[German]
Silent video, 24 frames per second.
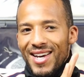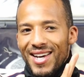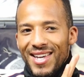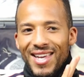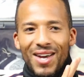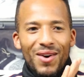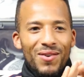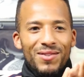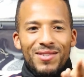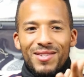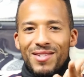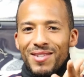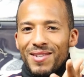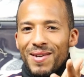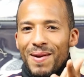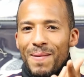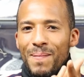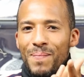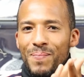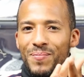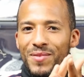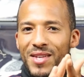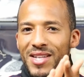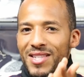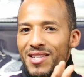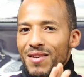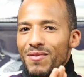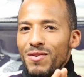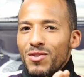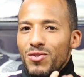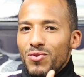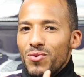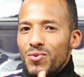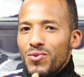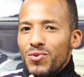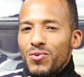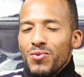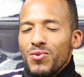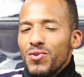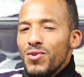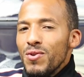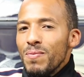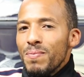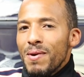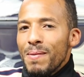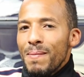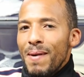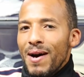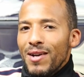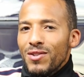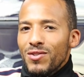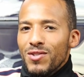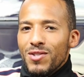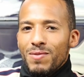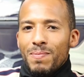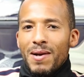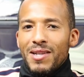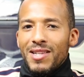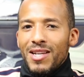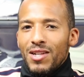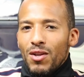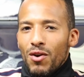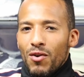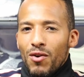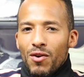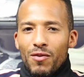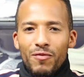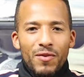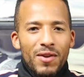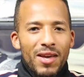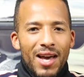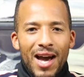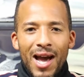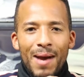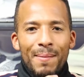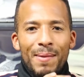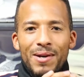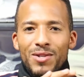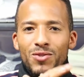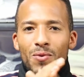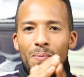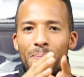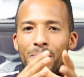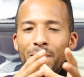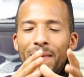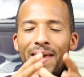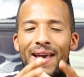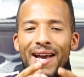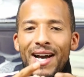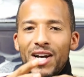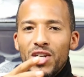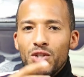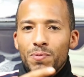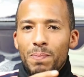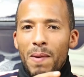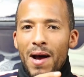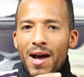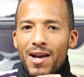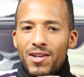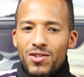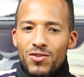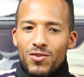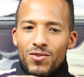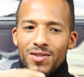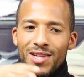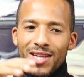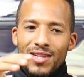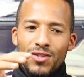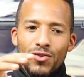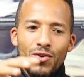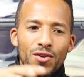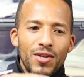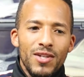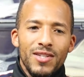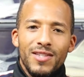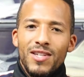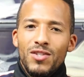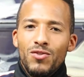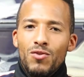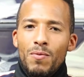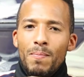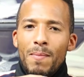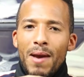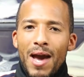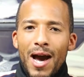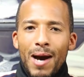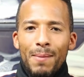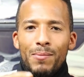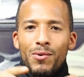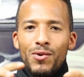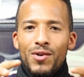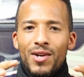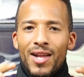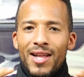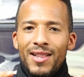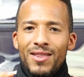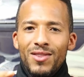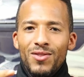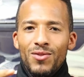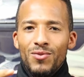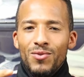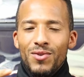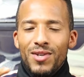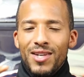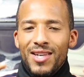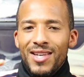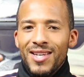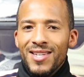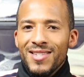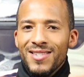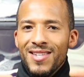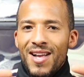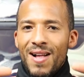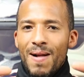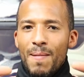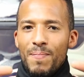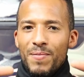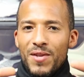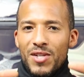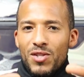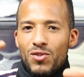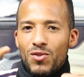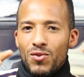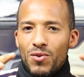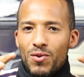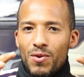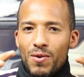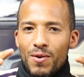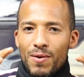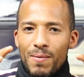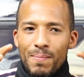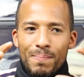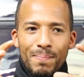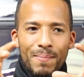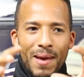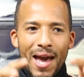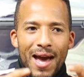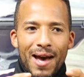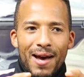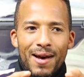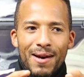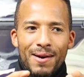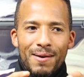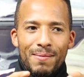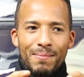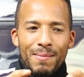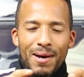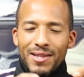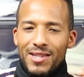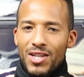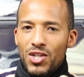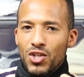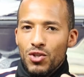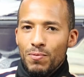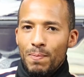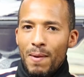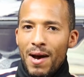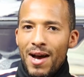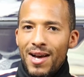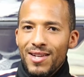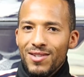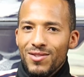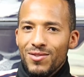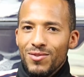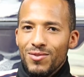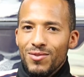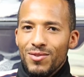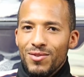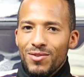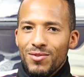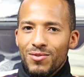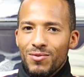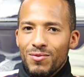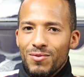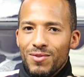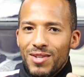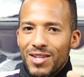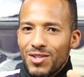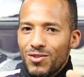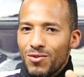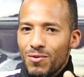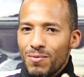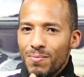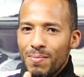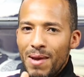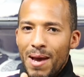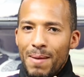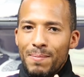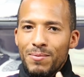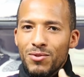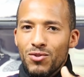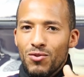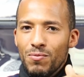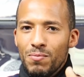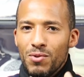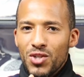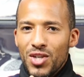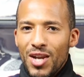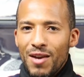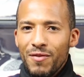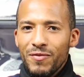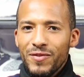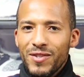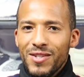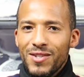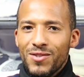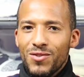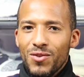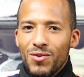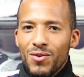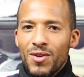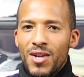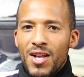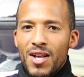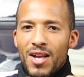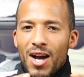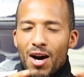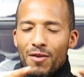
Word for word: Ja, und ähm, jetzt haben wir so YouTube gemacht und es macht halt auch auf einmal so mega Spaß. Und natürlich, desto mehr Abonnenten du kriegst, desto mehr macht das Spaß. So. Und du, desto mehr bist du beschäftigt. So.